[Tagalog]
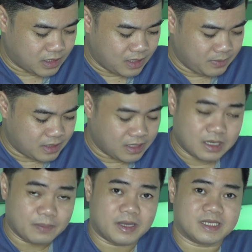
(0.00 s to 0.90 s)
ginagamit
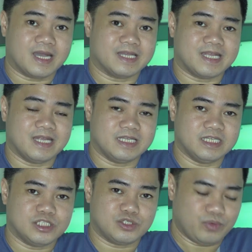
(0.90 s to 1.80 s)
lang kapag naka 10
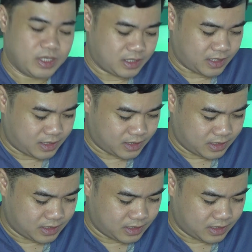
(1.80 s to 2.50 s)
inch wheel ka